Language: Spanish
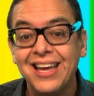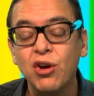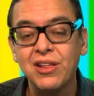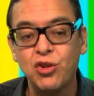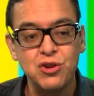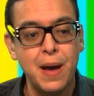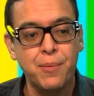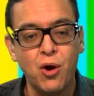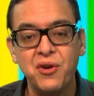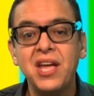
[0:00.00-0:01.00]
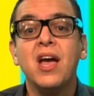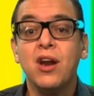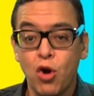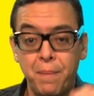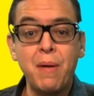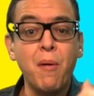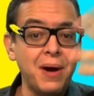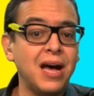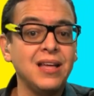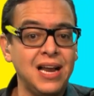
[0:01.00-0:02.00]
hijo de Doña Provi. Nos vemos
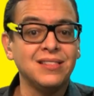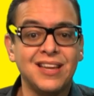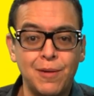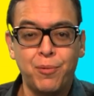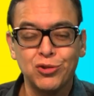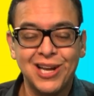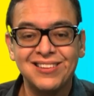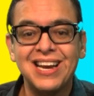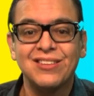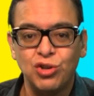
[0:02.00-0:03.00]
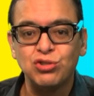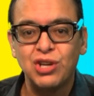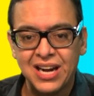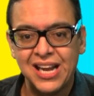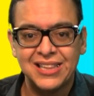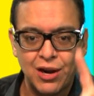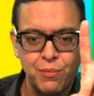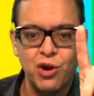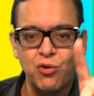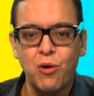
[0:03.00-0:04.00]
más adelante en el podcast Nación Chancleta
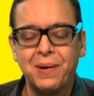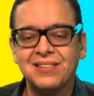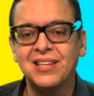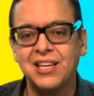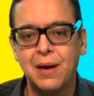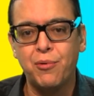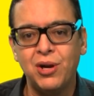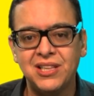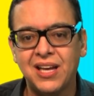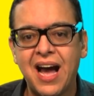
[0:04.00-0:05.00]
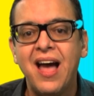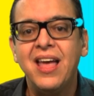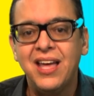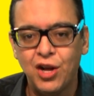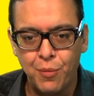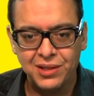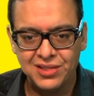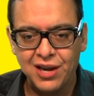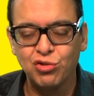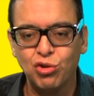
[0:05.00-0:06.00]
número uno para sátira política y
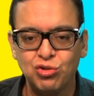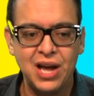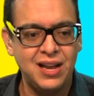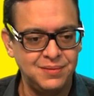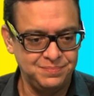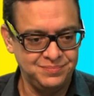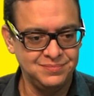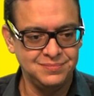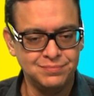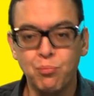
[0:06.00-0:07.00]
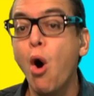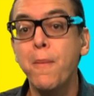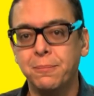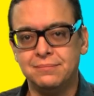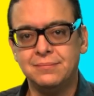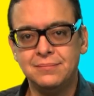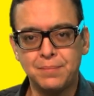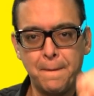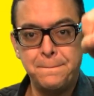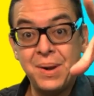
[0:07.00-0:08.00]
comentario social. ¡Boom!
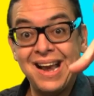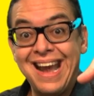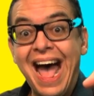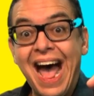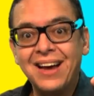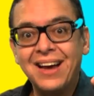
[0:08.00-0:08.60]
¡Bra!